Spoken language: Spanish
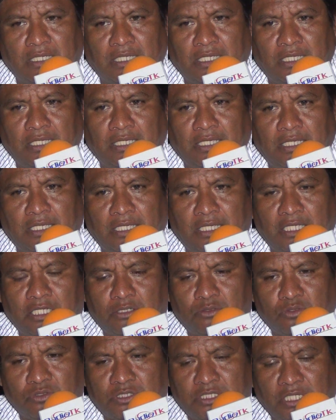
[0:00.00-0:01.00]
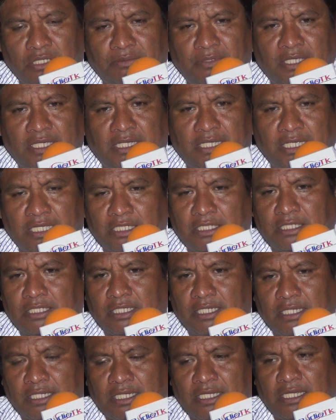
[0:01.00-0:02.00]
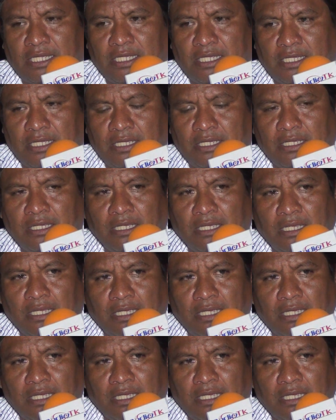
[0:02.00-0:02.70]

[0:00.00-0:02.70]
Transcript: eh, inclusive gente que